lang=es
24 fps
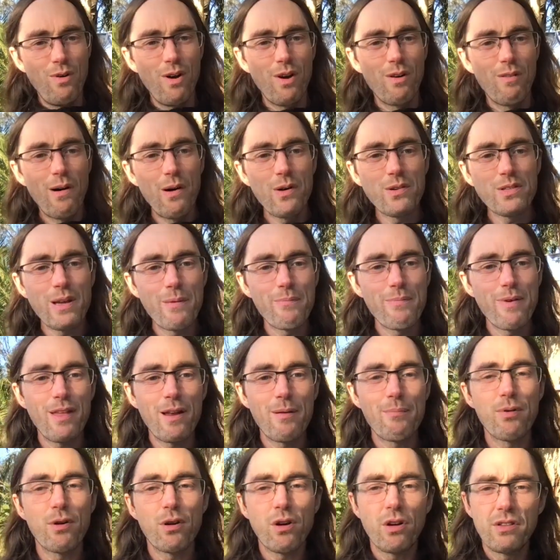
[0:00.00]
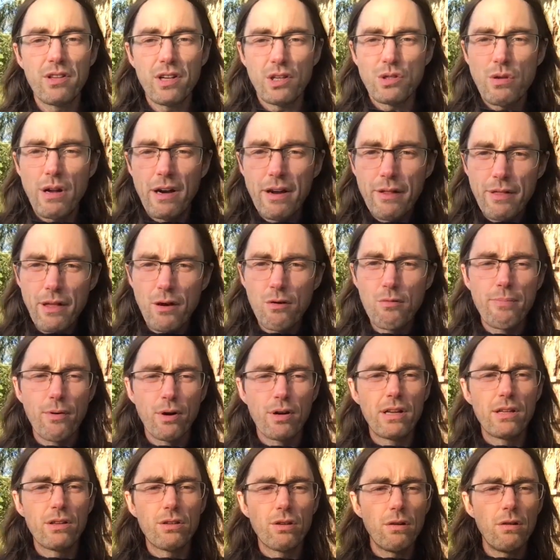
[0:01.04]
Bueno, vamos a empezar por contextualizar un
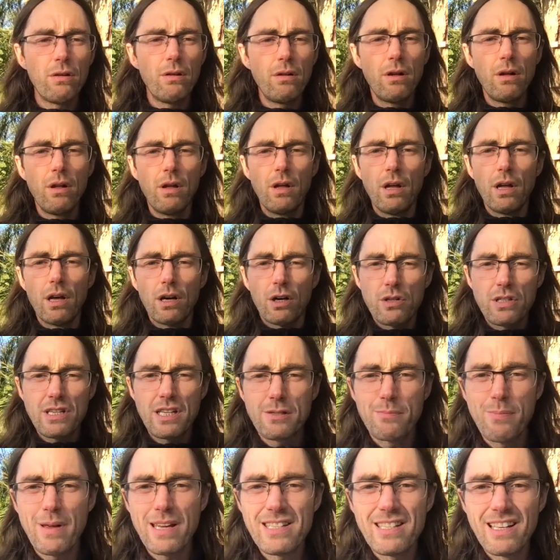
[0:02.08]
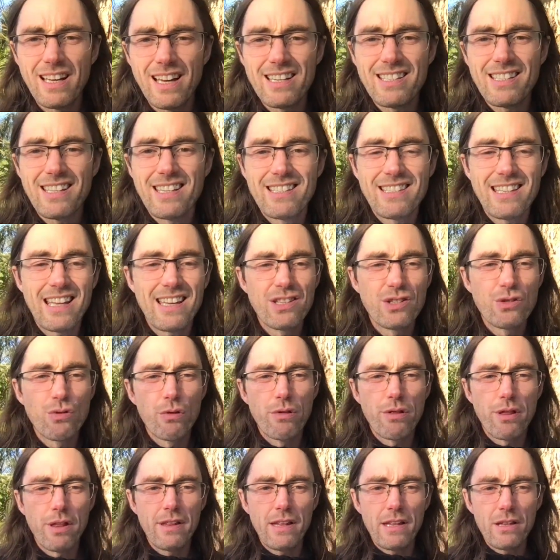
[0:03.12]
poquito cosas básicas que están
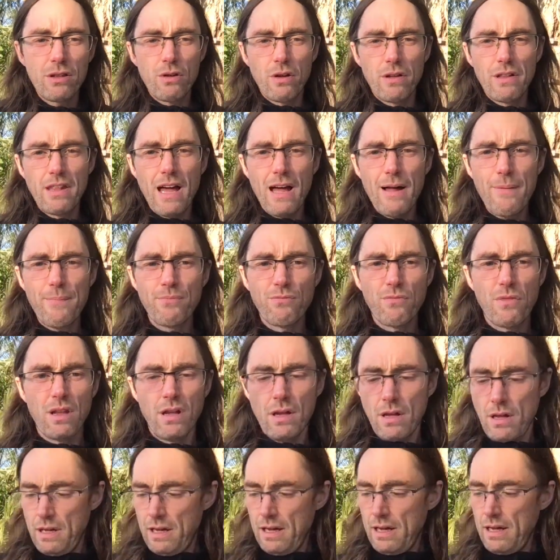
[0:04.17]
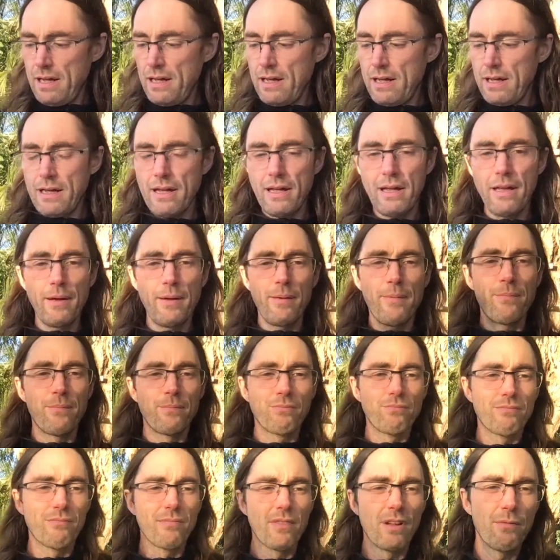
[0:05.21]
sucediendo ya. Eh,
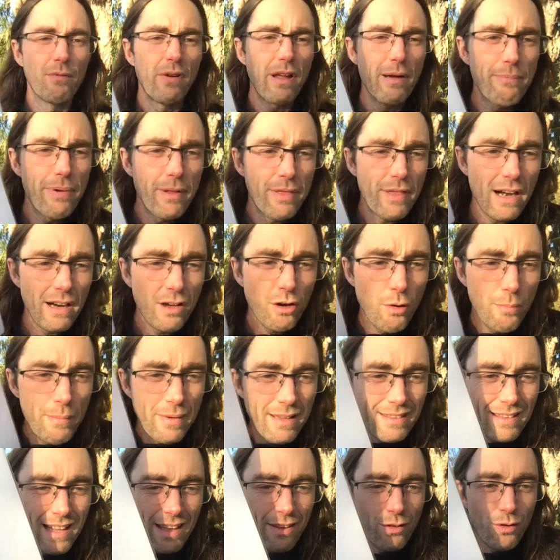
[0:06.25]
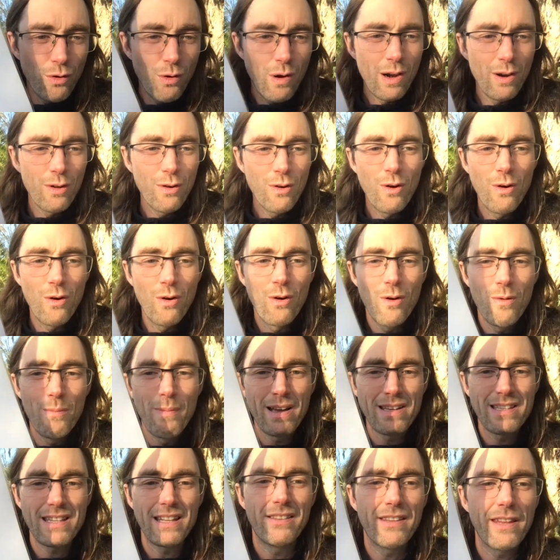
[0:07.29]
voy a empezar comentando algo
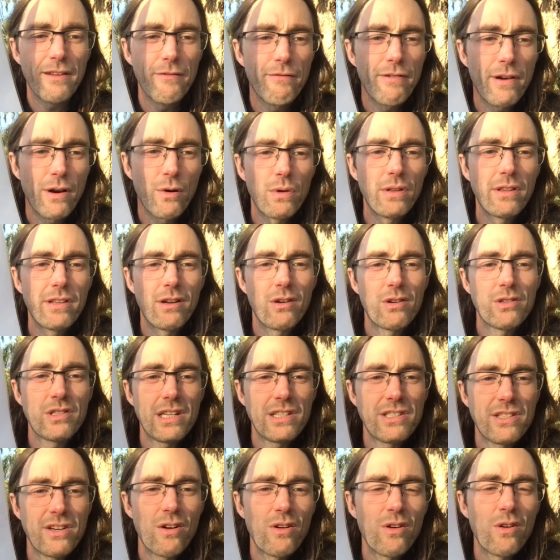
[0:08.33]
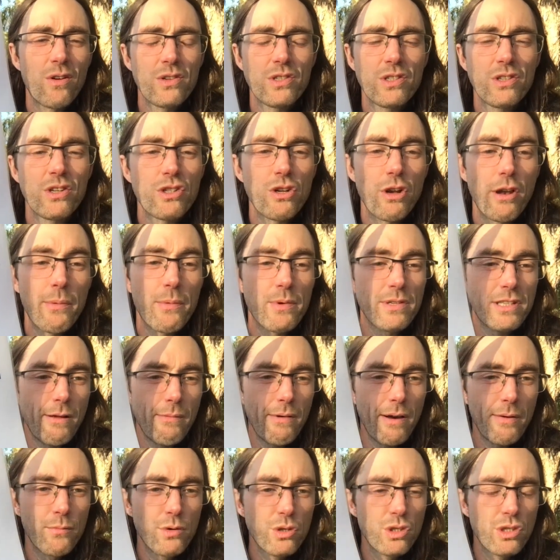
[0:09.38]
bastante infrecuente. Los astrólogos no solemos
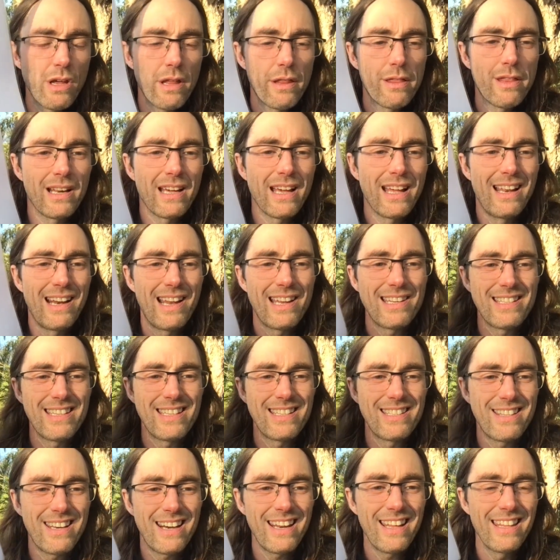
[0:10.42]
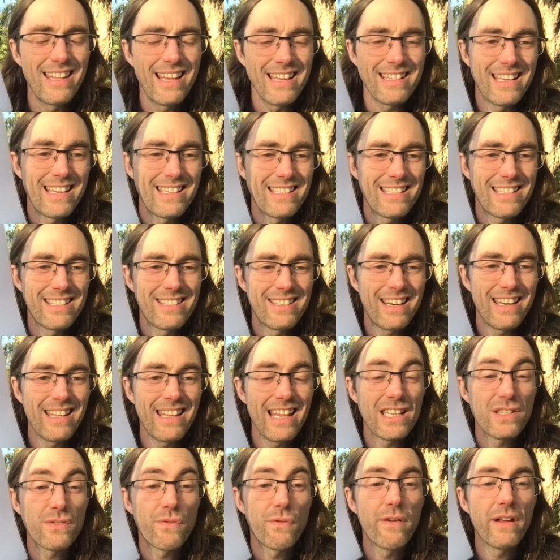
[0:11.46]
hablar mucho acerca de las estrellas, las
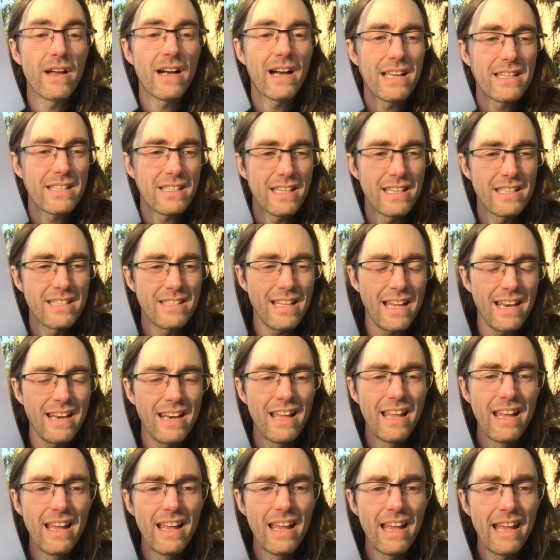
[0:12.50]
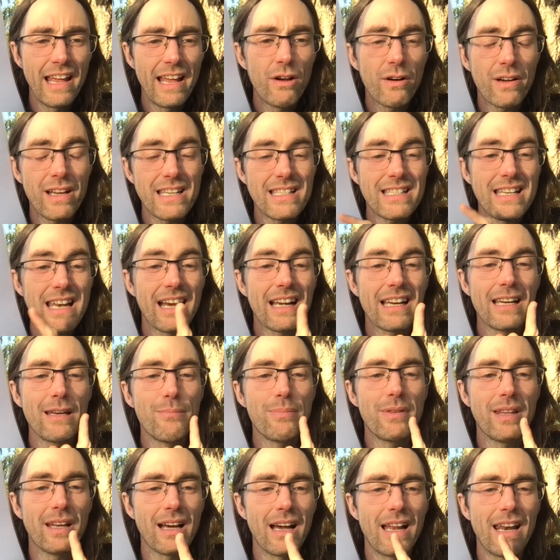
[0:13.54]
estrellas fijas que están en lo que es la
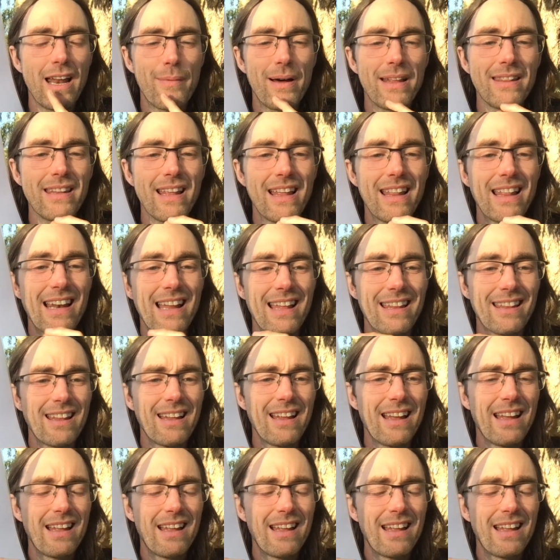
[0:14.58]
eclíptica, la banda de la,